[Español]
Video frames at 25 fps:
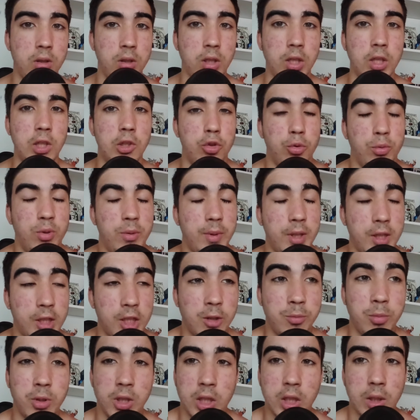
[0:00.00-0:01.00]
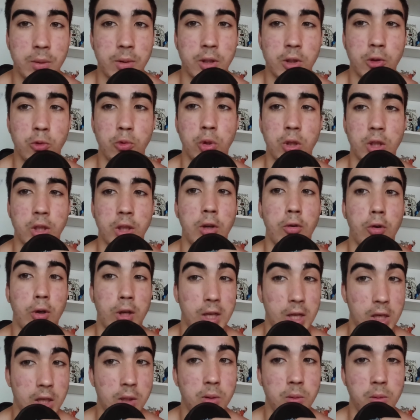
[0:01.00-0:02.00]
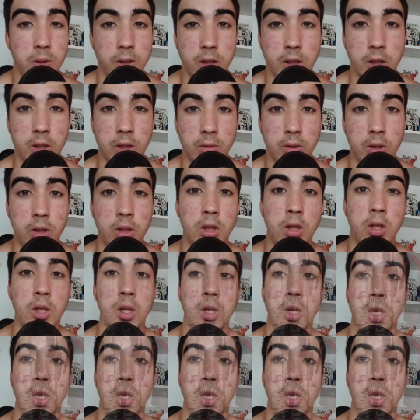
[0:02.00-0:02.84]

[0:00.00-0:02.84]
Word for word: Y el de Superman tiene pinta que va a ser uno así, aunque ya se ve bastante bien.